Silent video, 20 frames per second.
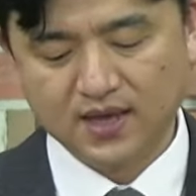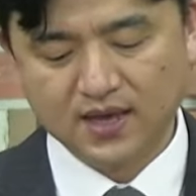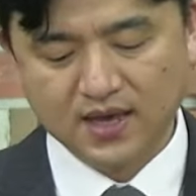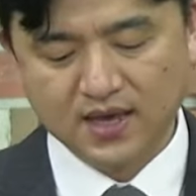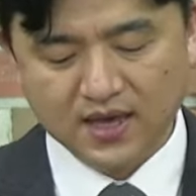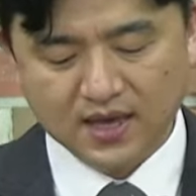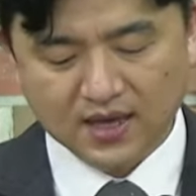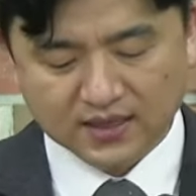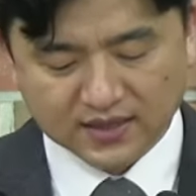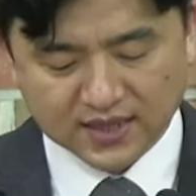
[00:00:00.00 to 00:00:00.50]

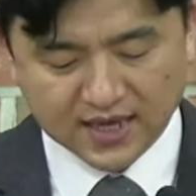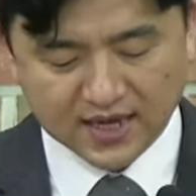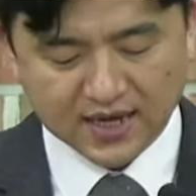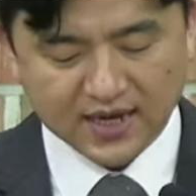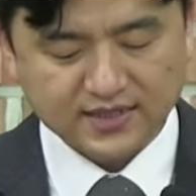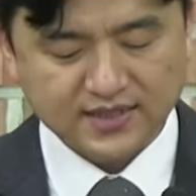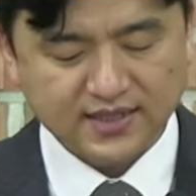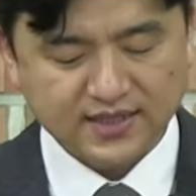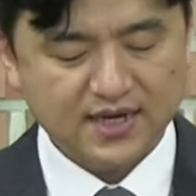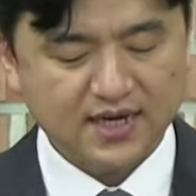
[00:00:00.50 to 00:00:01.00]
내가
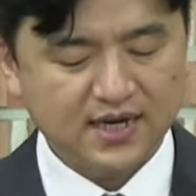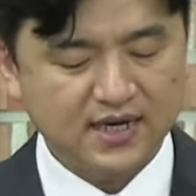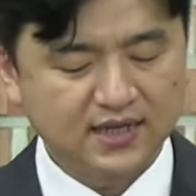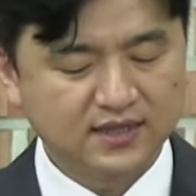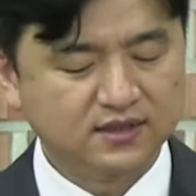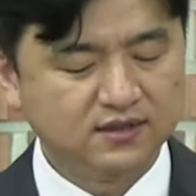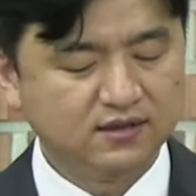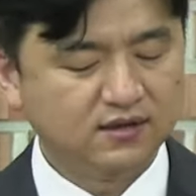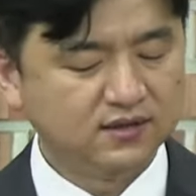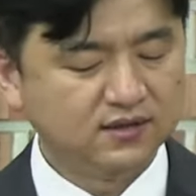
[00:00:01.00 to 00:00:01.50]
생각하는
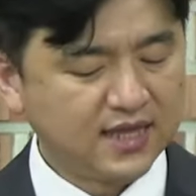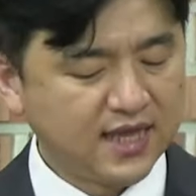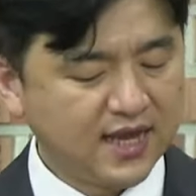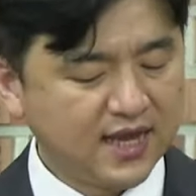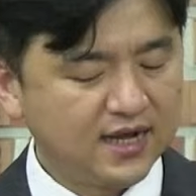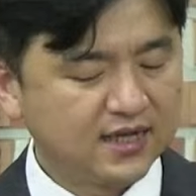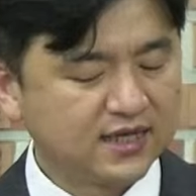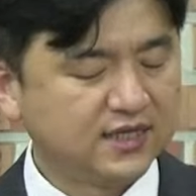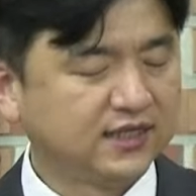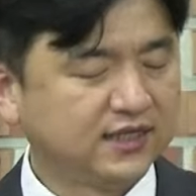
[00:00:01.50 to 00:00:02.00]
것, 내가
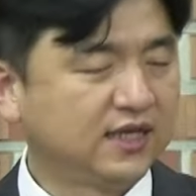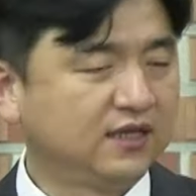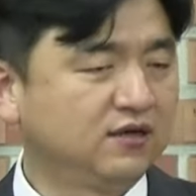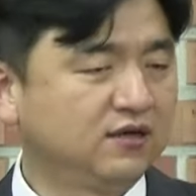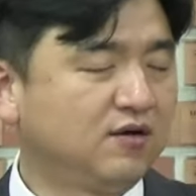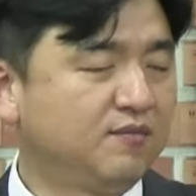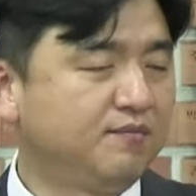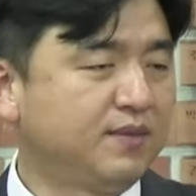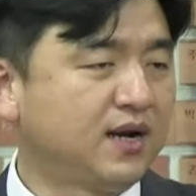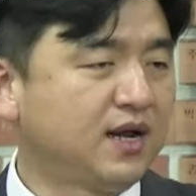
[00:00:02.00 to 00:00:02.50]
기대하는
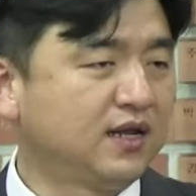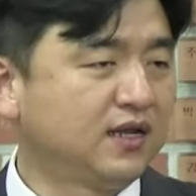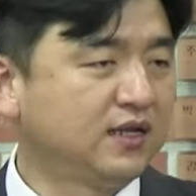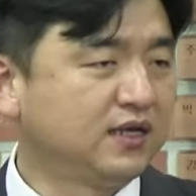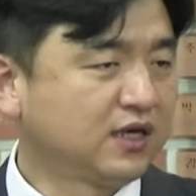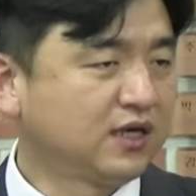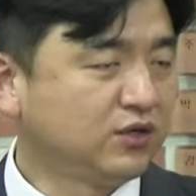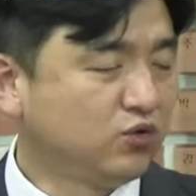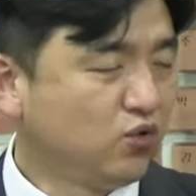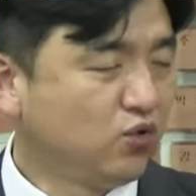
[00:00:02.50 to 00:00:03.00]
것만 하나님께
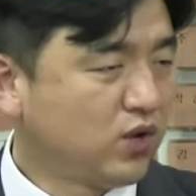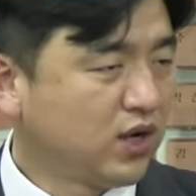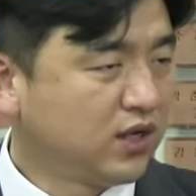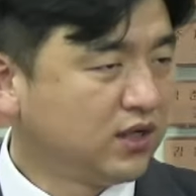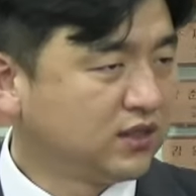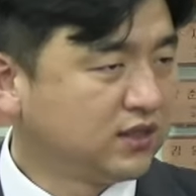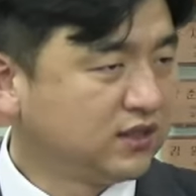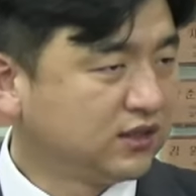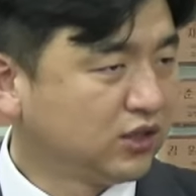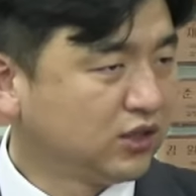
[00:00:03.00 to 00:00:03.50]
요구하는
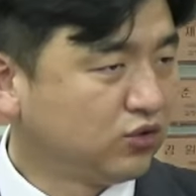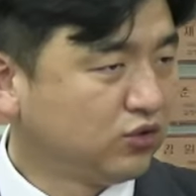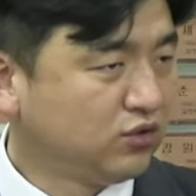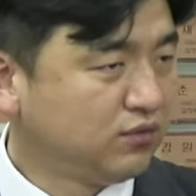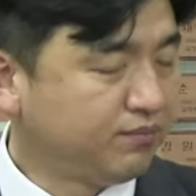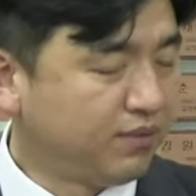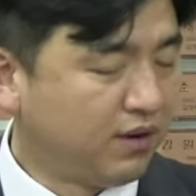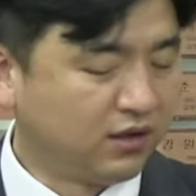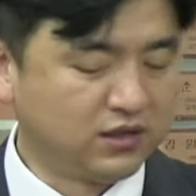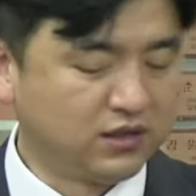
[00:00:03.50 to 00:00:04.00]
그 태도를
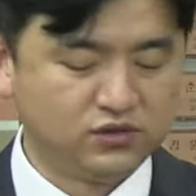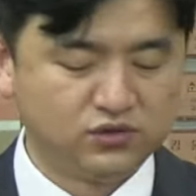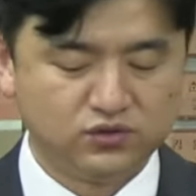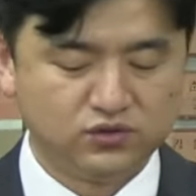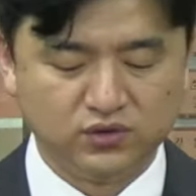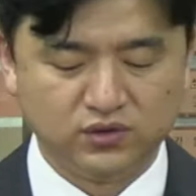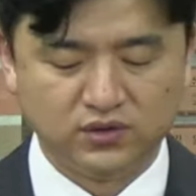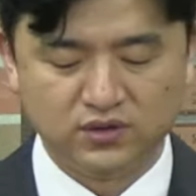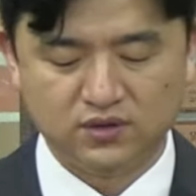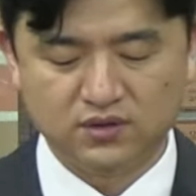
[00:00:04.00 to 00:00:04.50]
버릴 수
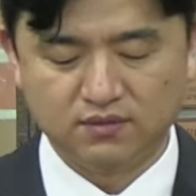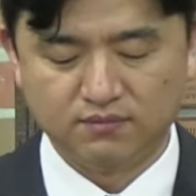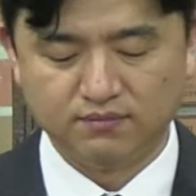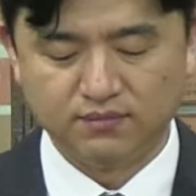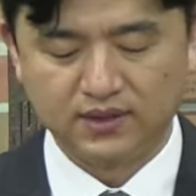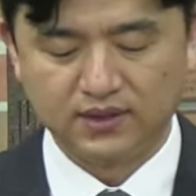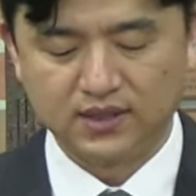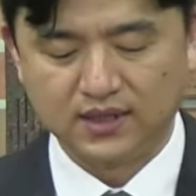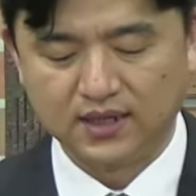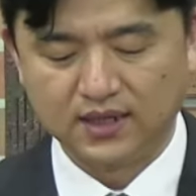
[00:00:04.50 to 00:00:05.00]
있는
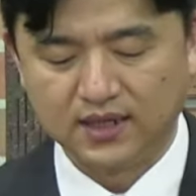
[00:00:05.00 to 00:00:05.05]
겁니다.